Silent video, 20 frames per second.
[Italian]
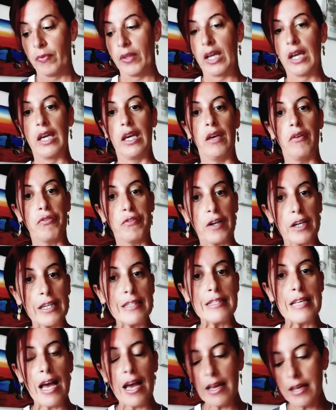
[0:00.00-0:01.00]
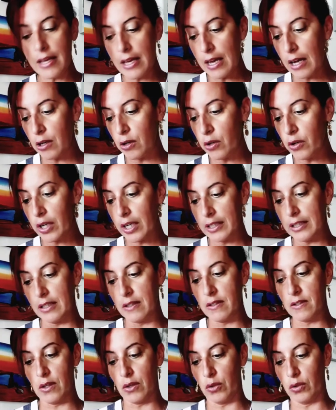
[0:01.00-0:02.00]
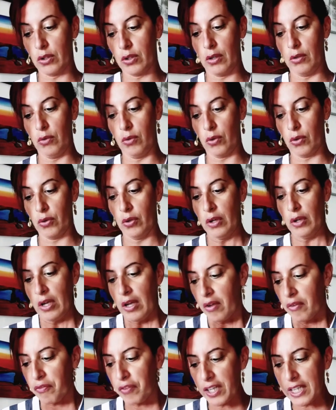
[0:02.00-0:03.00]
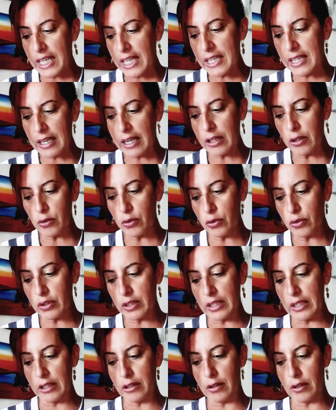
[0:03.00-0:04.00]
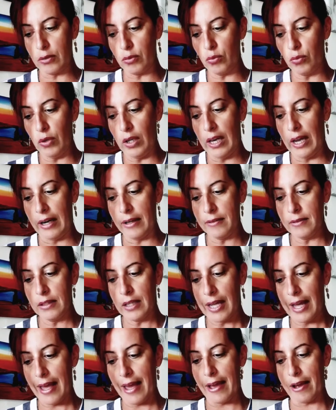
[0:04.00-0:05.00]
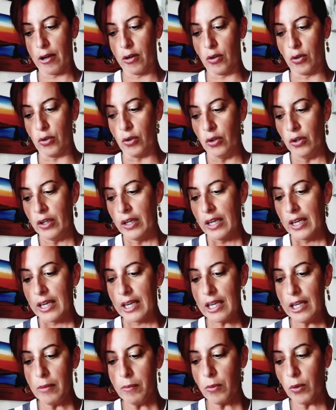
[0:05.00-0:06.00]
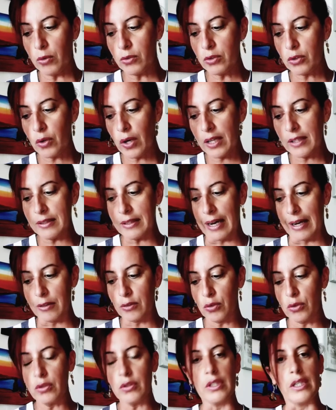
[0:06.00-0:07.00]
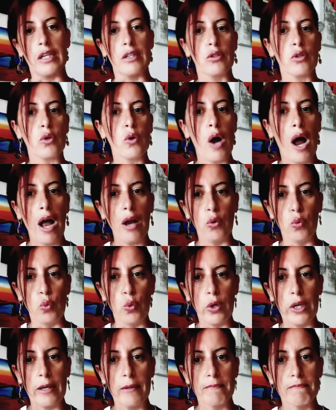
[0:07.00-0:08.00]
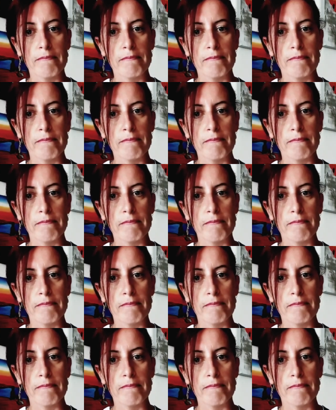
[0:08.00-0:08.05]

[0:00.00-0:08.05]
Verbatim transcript: I farisei allora dissero tra loro, vedete che non ottenete nulla? Ecco, il mondo è andato dietro a lui.